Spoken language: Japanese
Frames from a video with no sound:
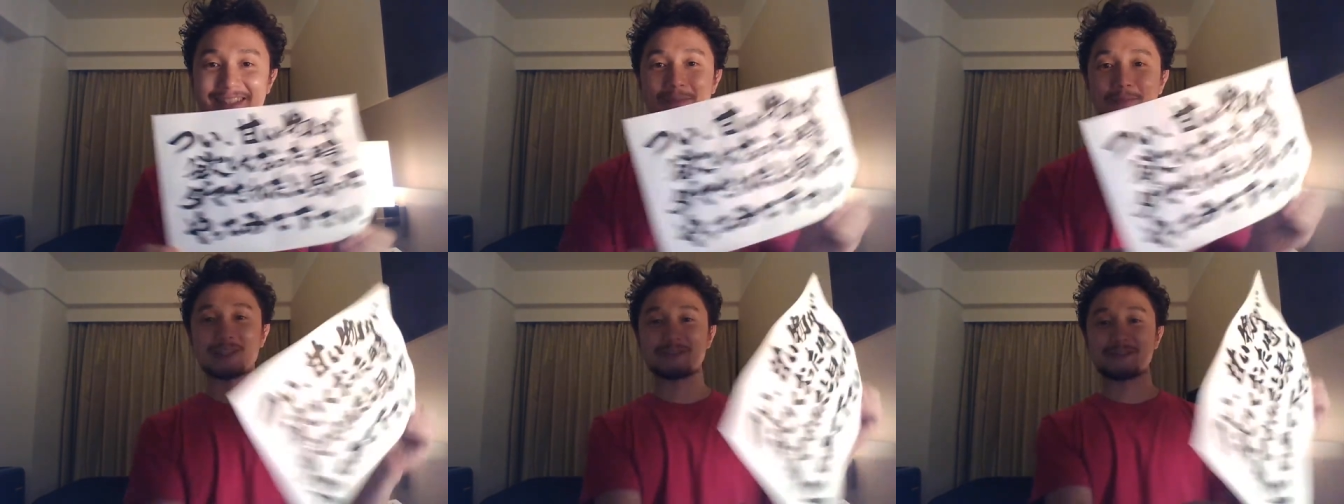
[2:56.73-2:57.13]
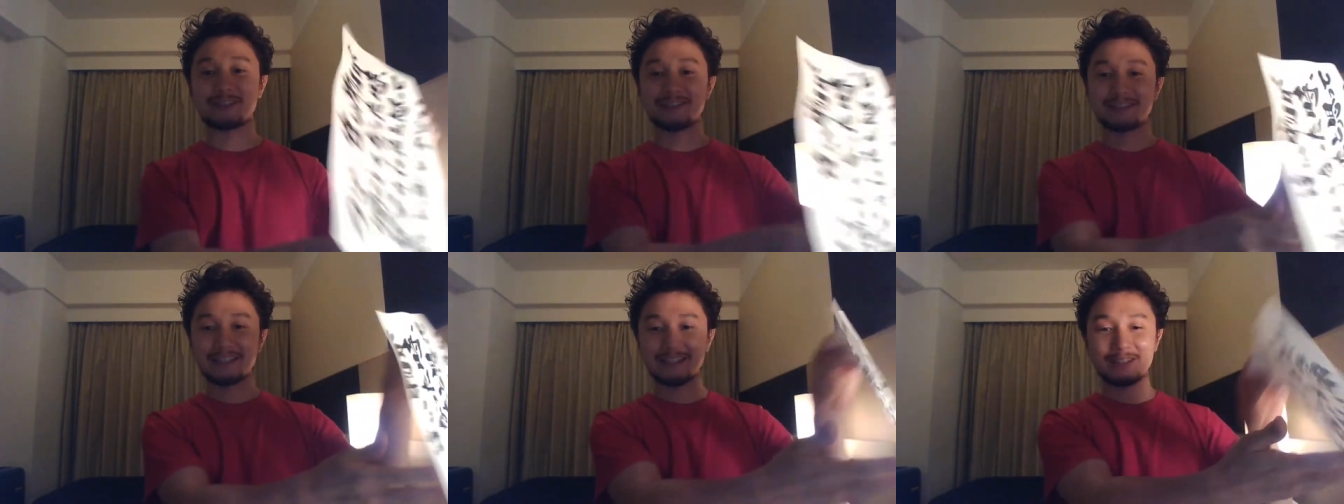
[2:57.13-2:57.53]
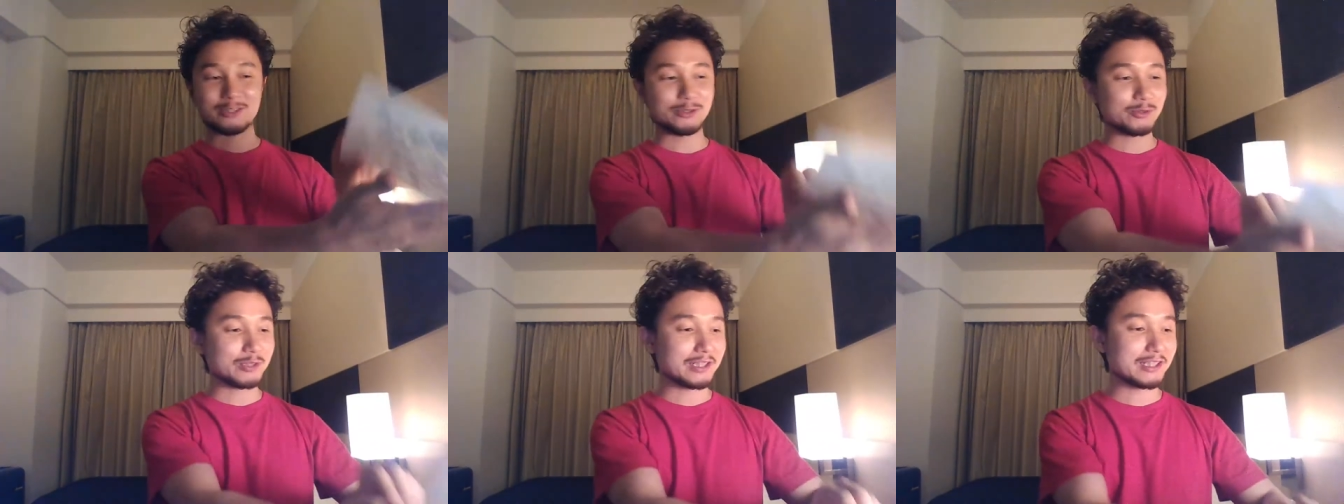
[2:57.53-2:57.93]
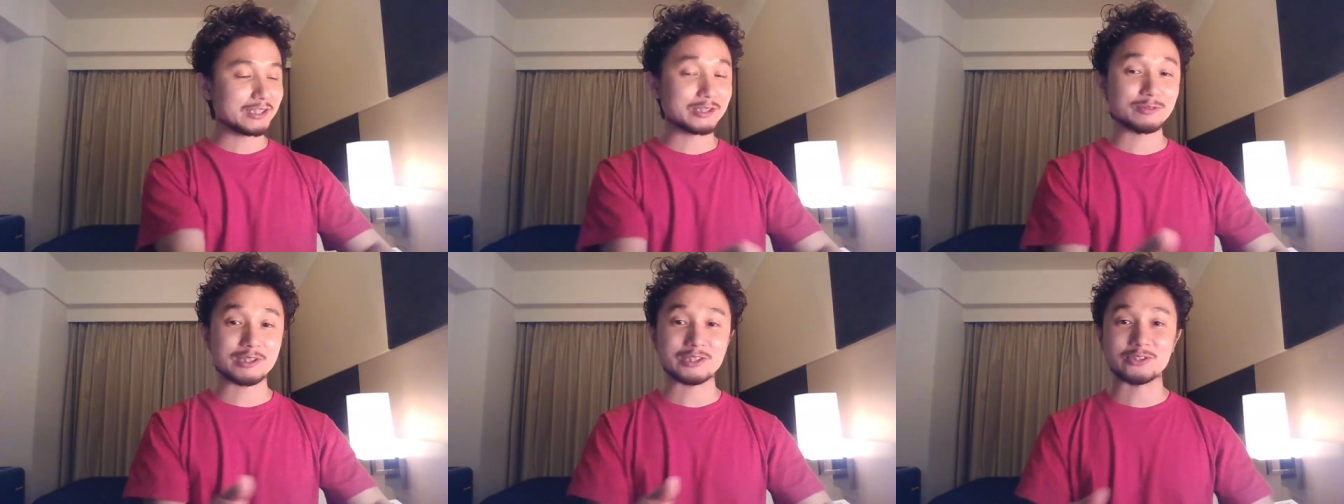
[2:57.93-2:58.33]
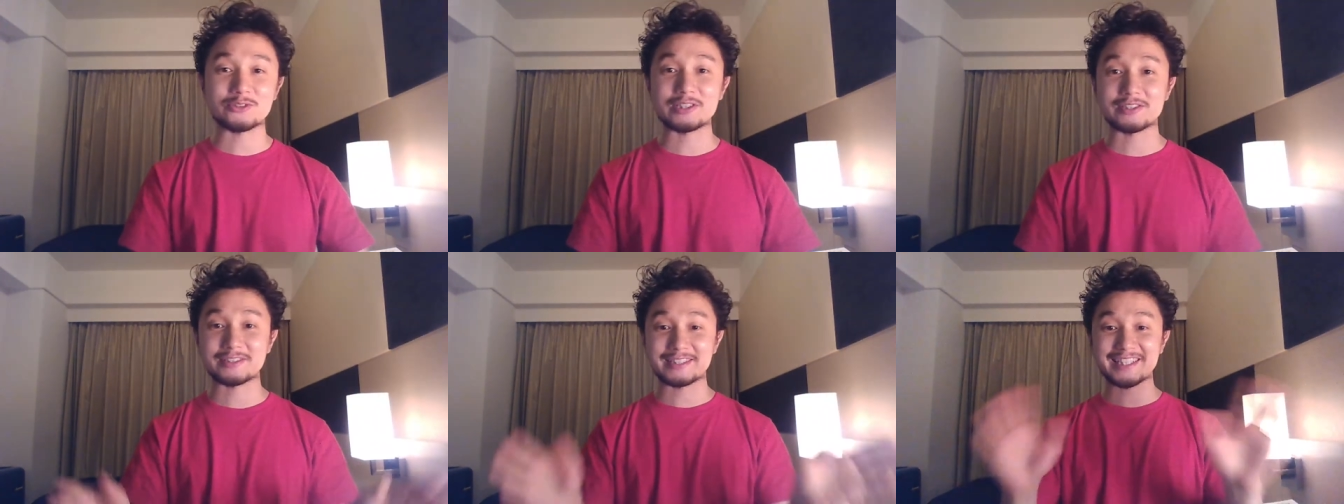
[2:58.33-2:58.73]
てみてください。今日の話は以上
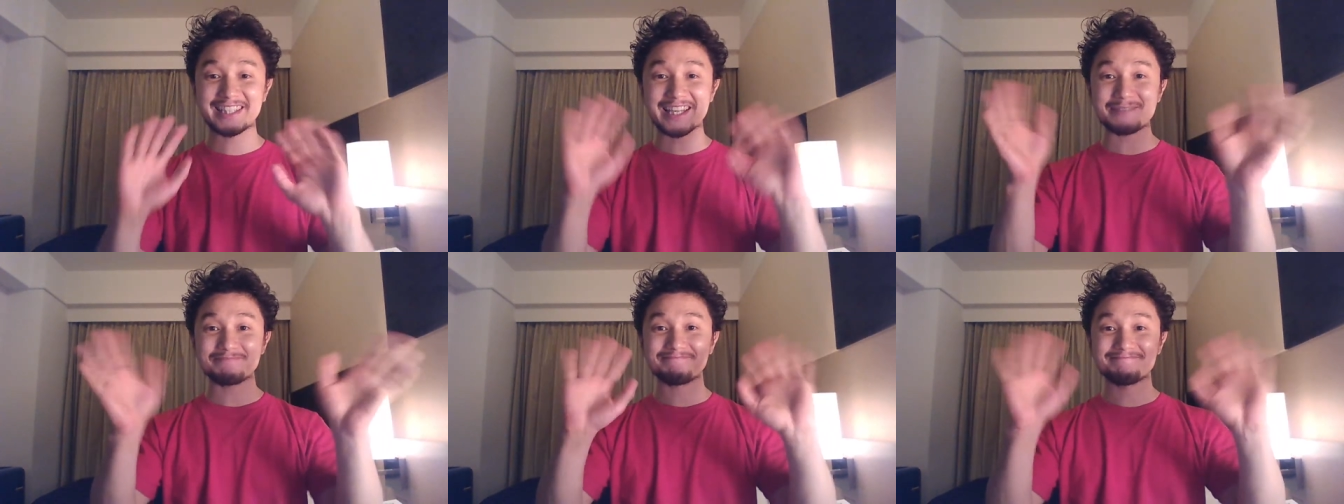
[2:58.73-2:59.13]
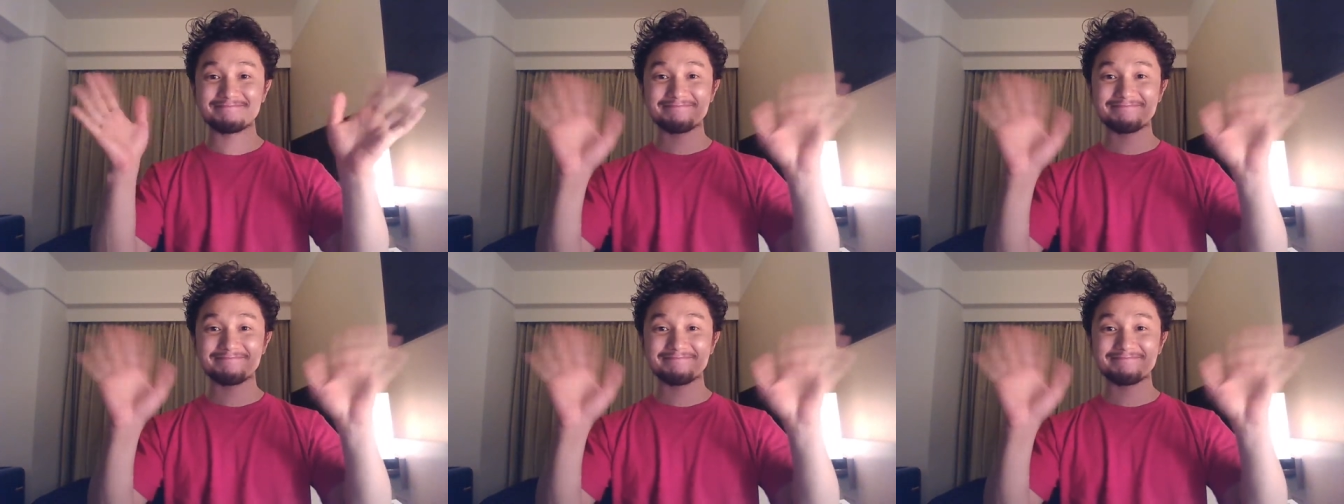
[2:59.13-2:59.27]
です。じゃあね。